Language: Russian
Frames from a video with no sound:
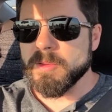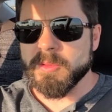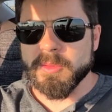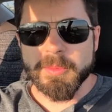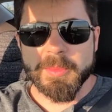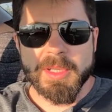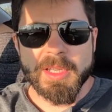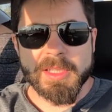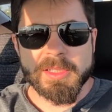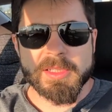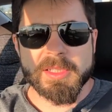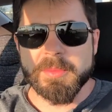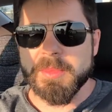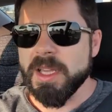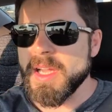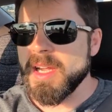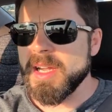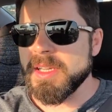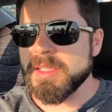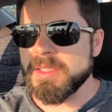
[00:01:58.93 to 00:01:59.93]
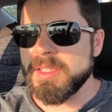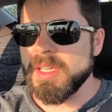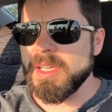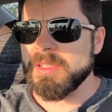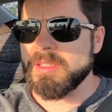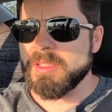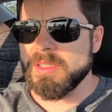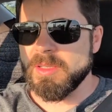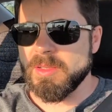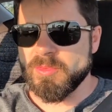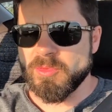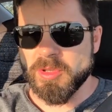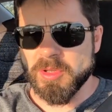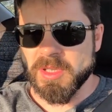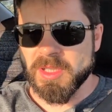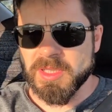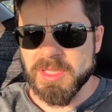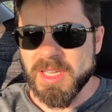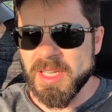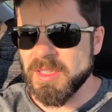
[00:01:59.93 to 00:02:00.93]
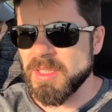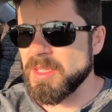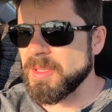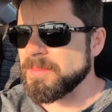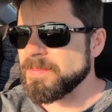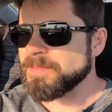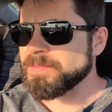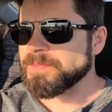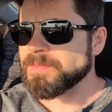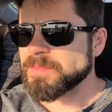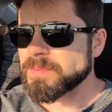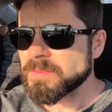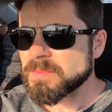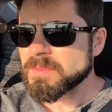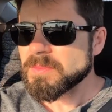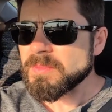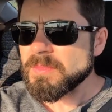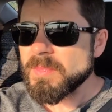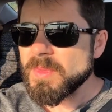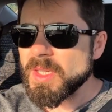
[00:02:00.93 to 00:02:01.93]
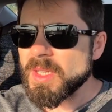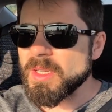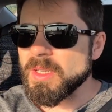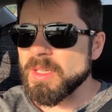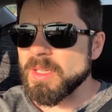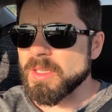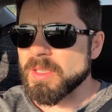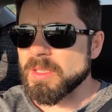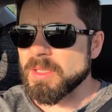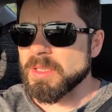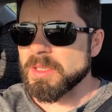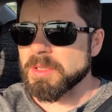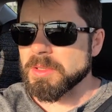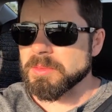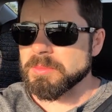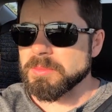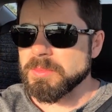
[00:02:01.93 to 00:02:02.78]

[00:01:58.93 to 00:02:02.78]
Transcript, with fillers: У меня семья, дети, все как надо. А,